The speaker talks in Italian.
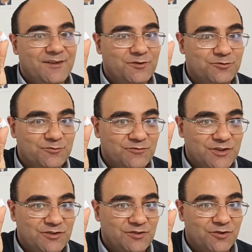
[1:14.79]
in un
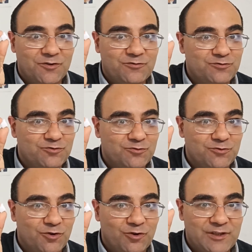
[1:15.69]
video
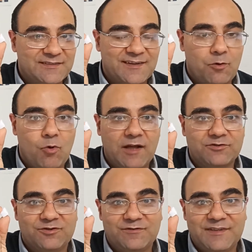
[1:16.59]
futuro, chissà quando,